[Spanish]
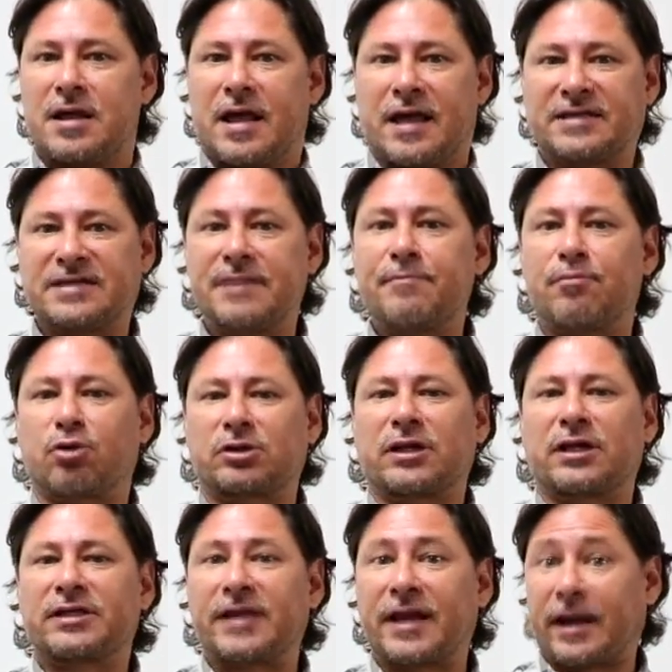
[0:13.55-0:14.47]
Es
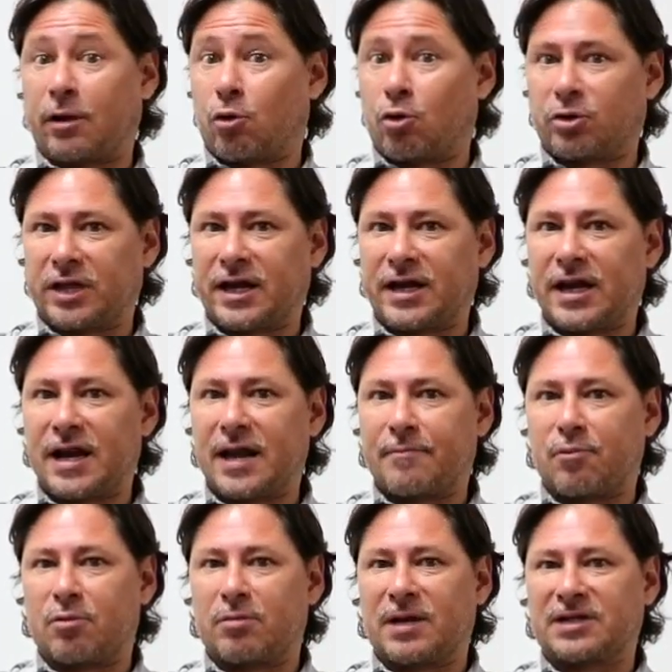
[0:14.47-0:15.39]
importante recordarle a
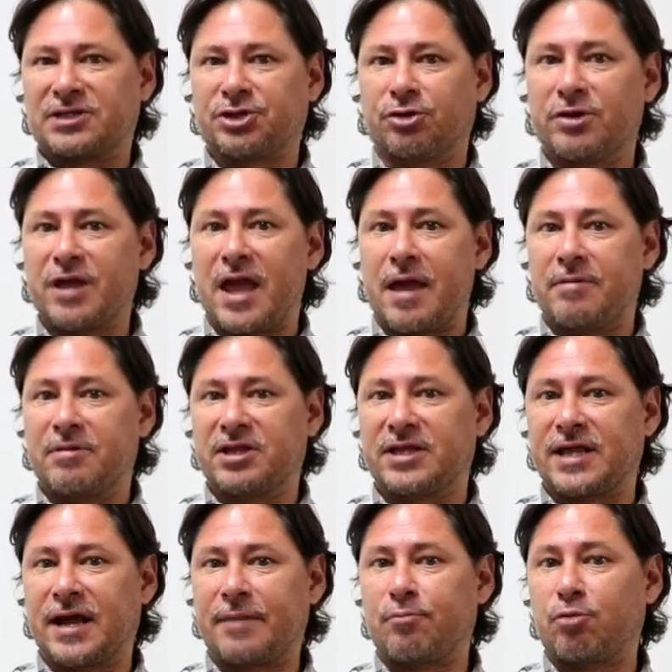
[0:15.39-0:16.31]
la población
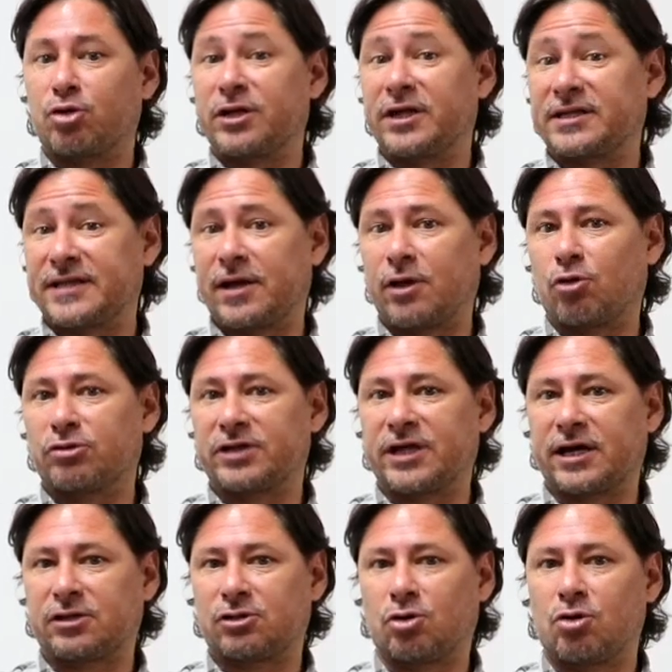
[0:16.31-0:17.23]
evitar ponerse en
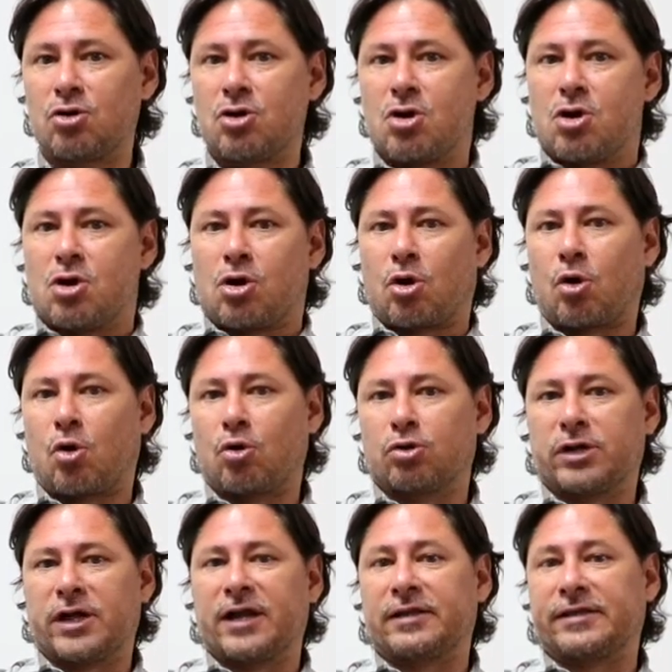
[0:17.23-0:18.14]
contacto
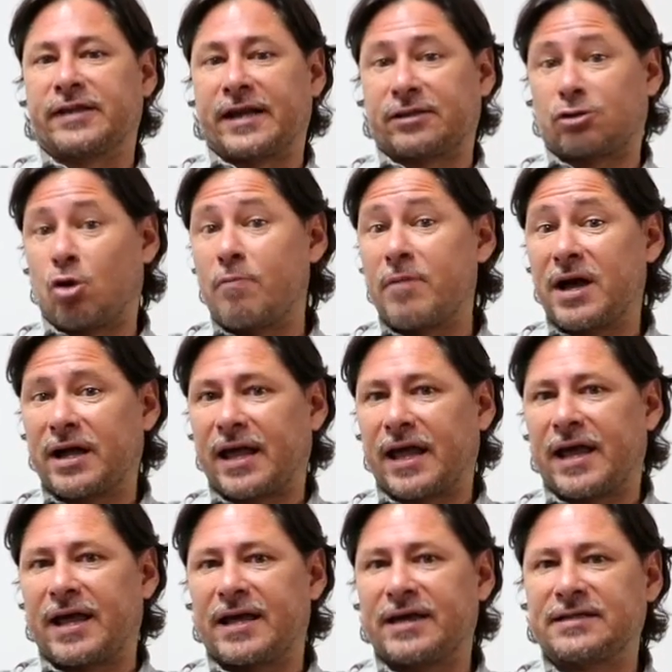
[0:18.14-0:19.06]
con el triatoma,
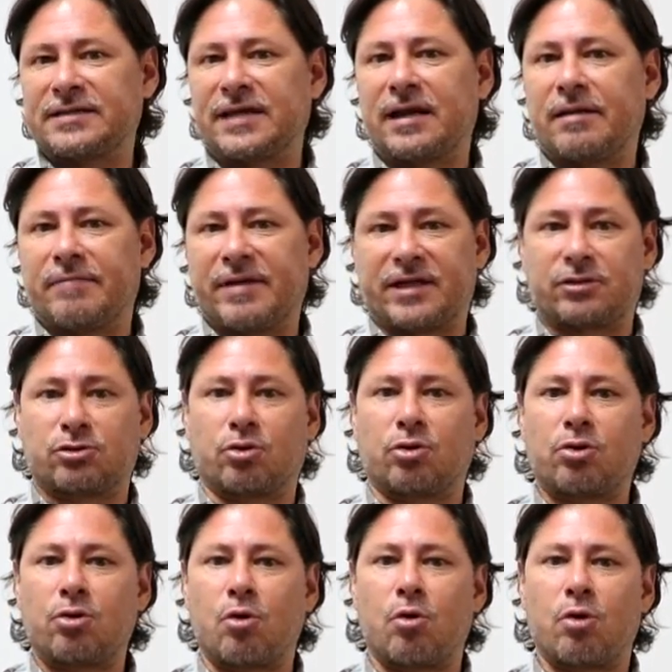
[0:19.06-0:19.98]
que es el
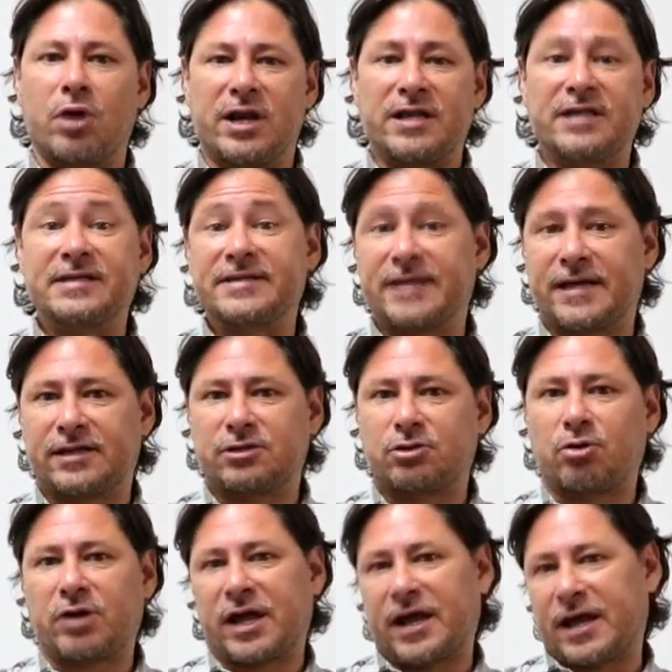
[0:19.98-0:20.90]
vector o el
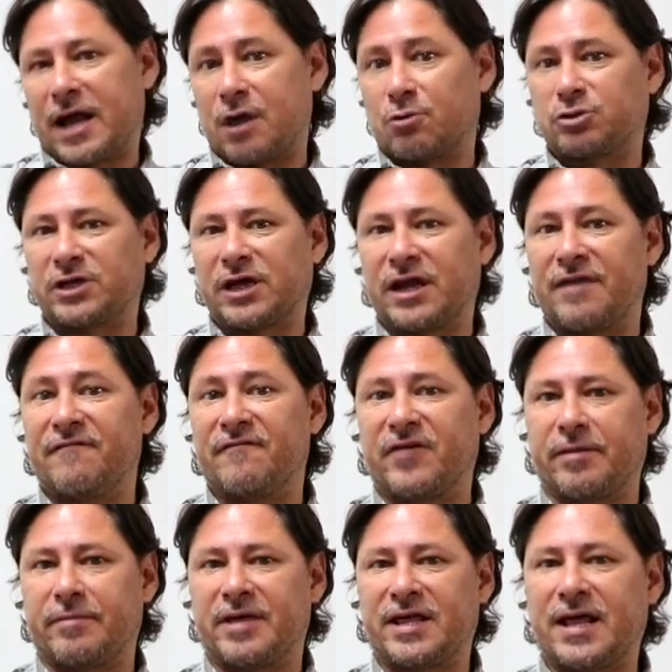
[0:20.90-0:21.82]
insecto que causa la
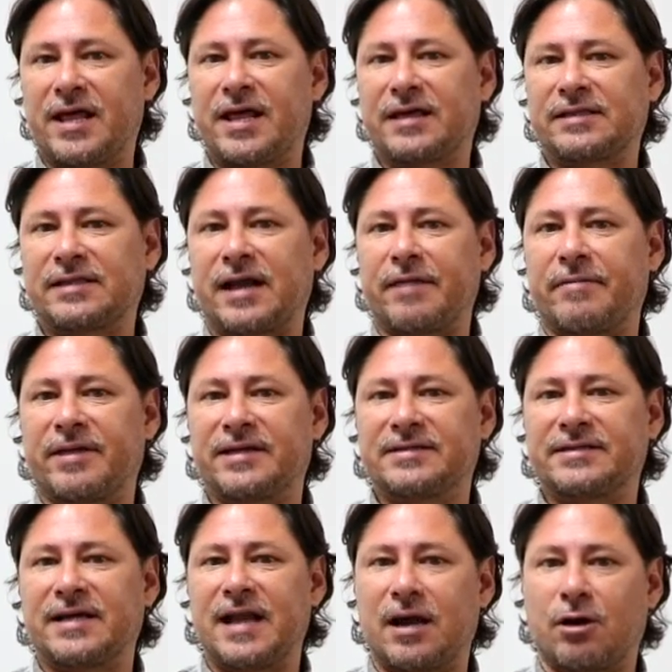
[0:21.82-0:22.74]
enfermedad a
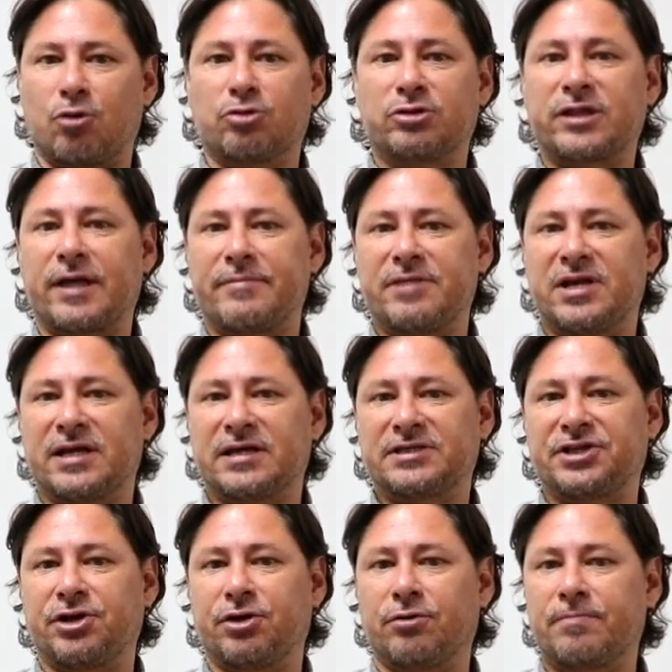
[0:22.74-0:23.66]
través de la
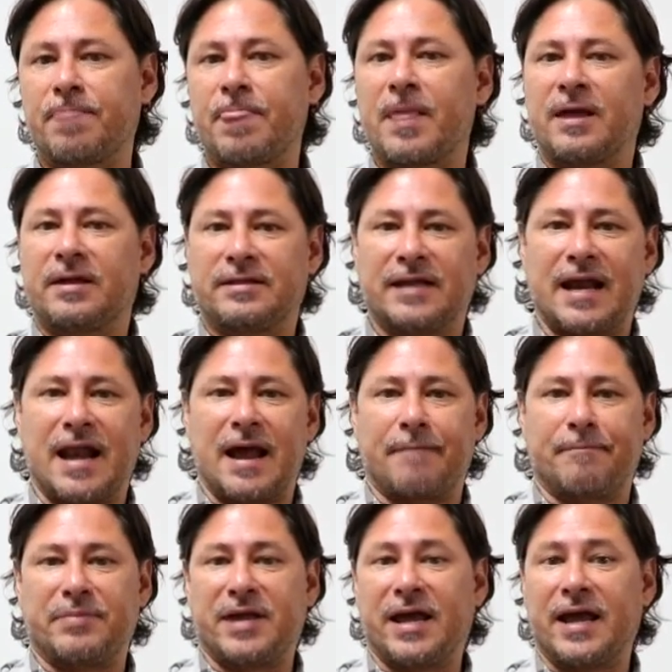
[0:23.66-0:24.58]
contaminación de
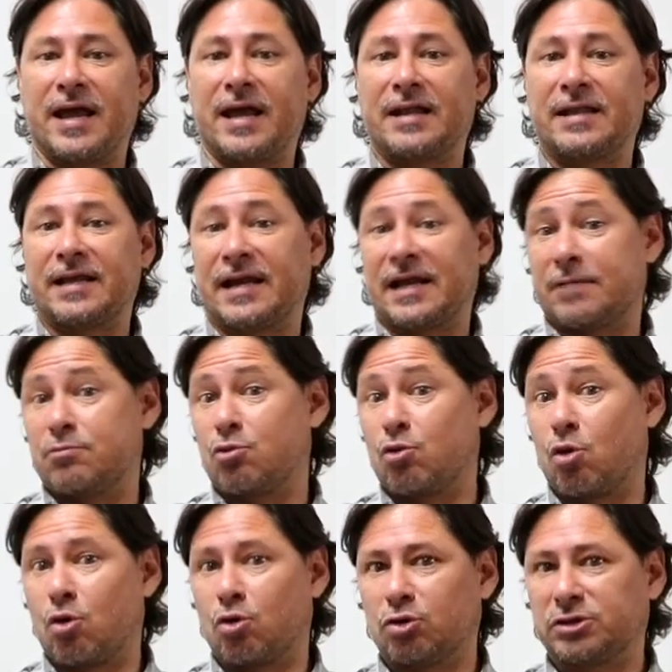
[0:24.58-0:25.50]
la piel, de las
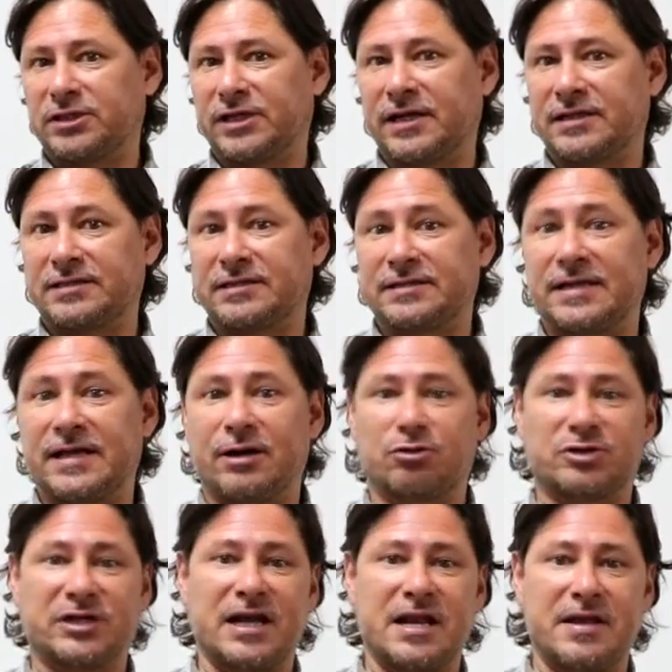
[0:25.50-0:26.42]
mucosas, de
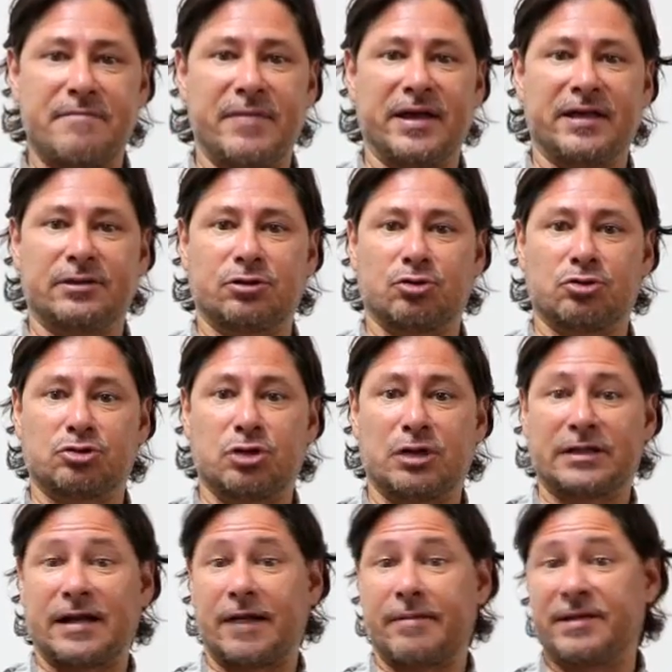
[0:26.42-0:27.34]
los alimentos,
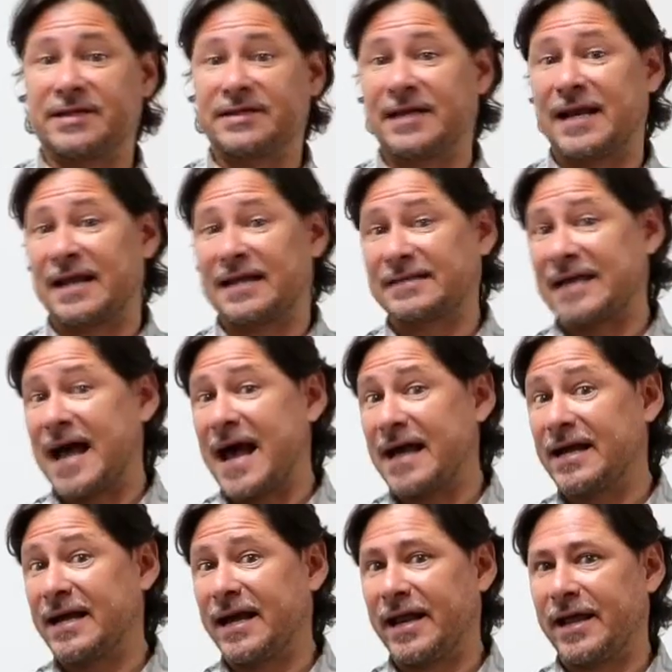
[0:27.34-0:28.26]
a través de la
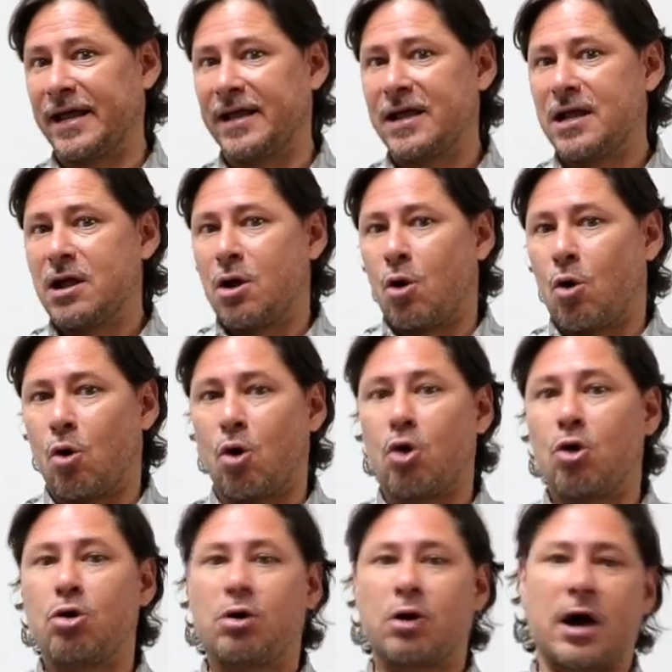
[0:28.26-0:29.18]
sangre,
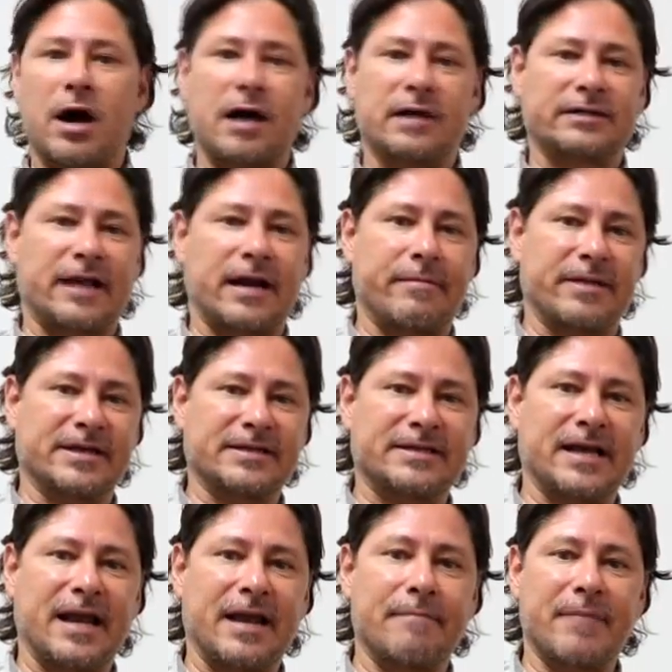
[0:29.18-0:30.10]
o a través
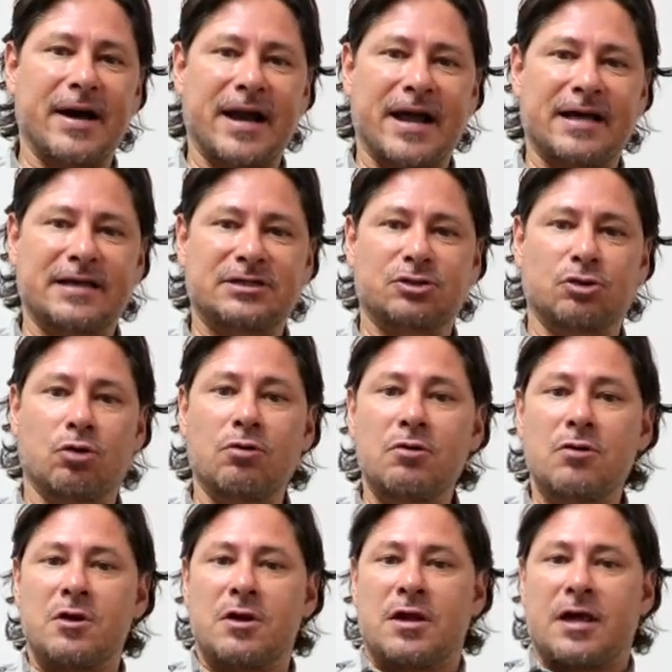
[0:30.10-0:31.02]
del
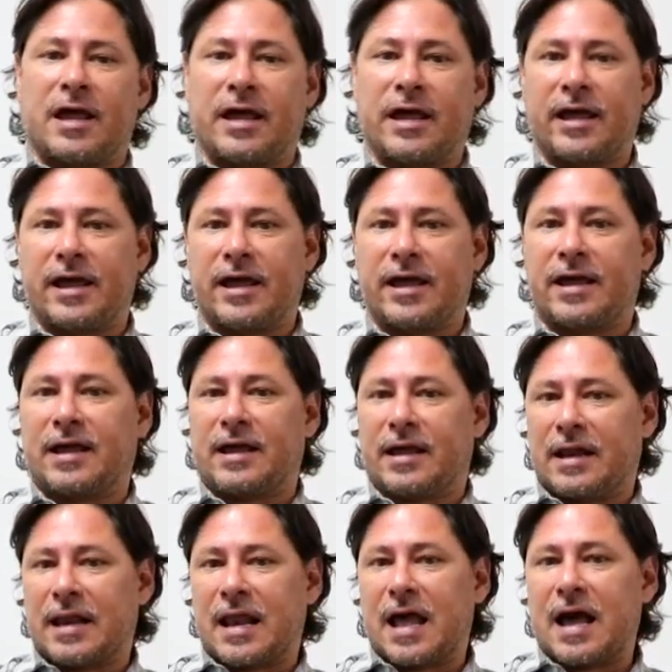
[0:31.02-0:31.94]
embarazo eh,
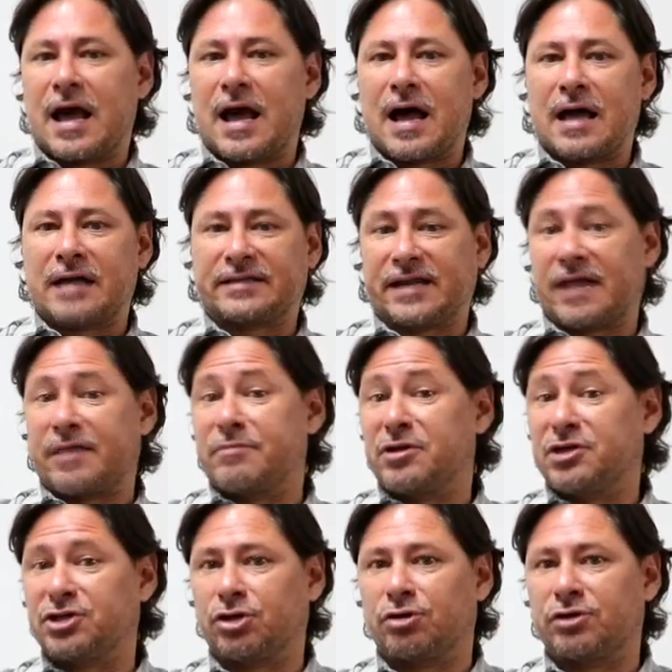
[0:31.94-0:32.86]
la
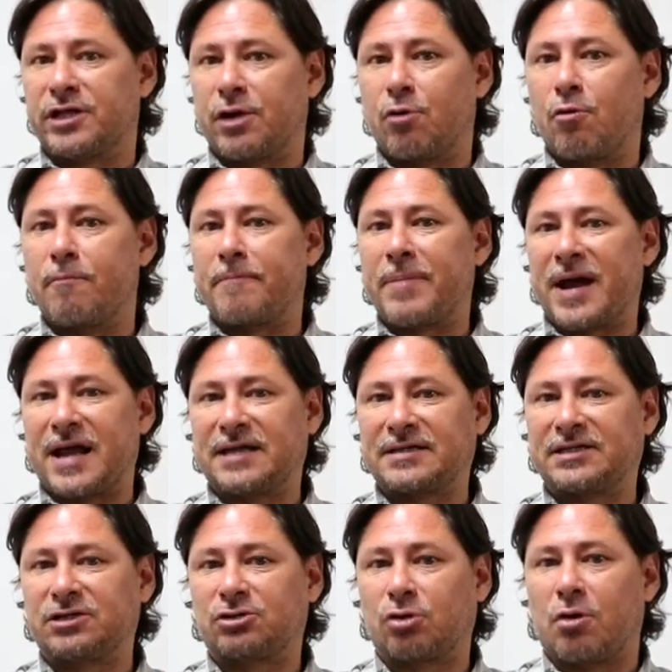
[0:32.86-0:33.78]
transmisión de un
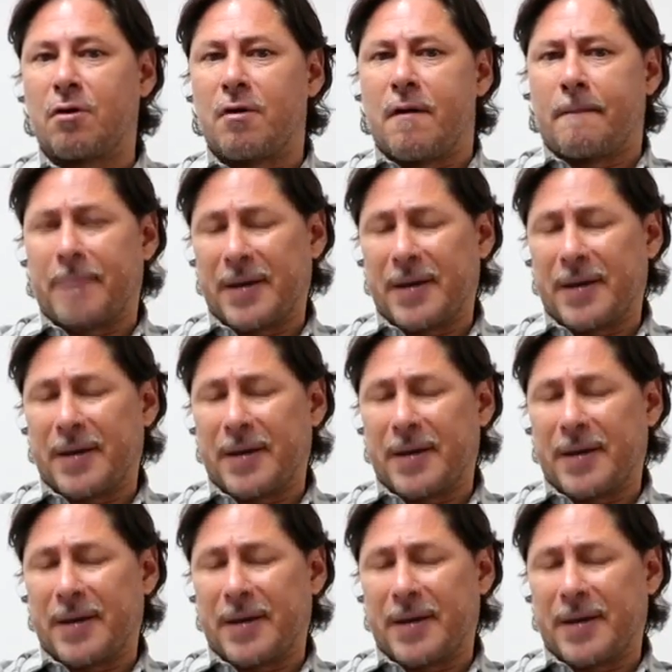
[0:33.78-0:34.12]
parásito.